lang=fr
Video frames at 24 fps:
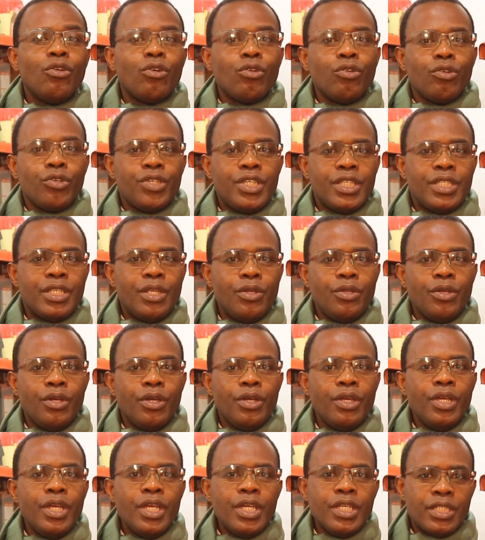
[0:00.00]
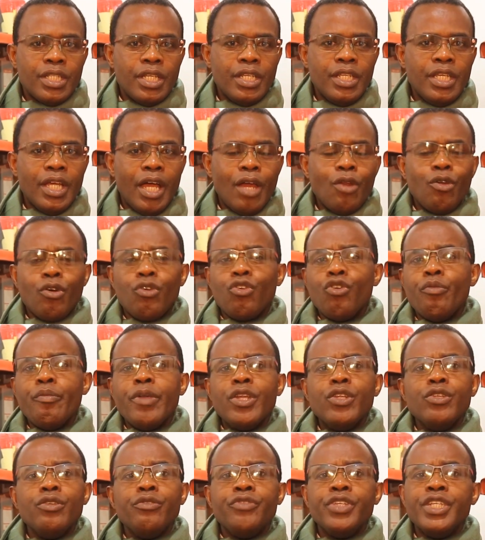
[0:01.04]
le corps du Seigneur, c'est-à-dire alors qu'on
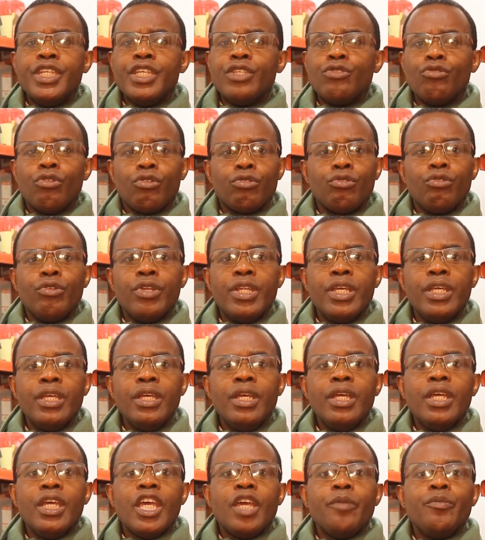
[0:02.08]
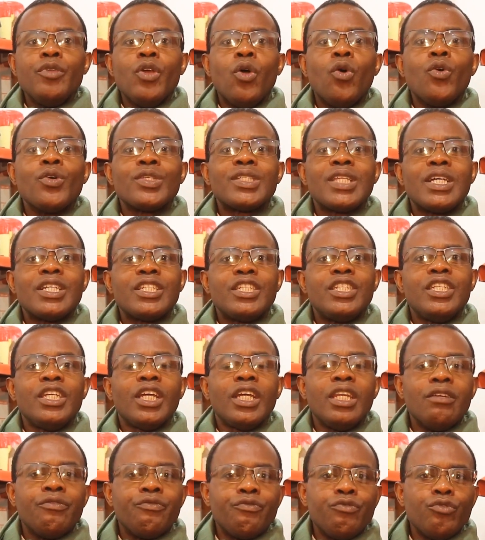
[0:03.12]
mène une vie désordonnée, eh bien on
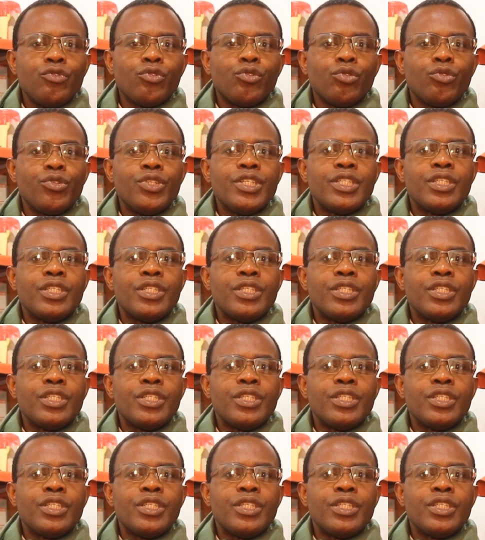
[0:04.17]
s'attire les foudres du